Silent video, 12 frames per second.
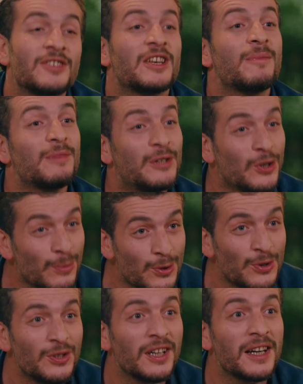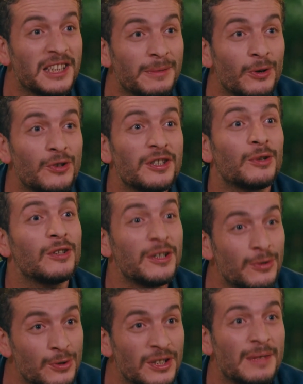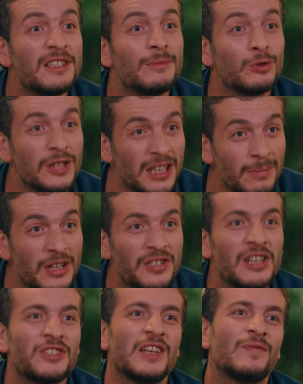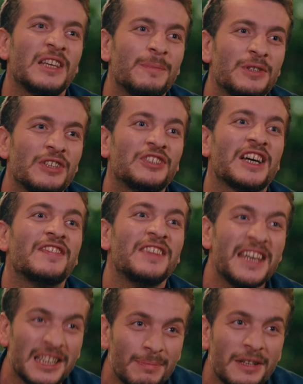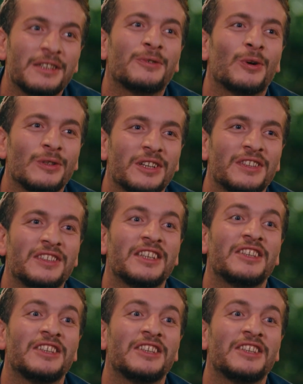Sen biliyor musun ki hayatı boyunca güreç yüzüyle bizi mutlu etmeye çalışan Flipper'ın kendi eğitmeninin kollarında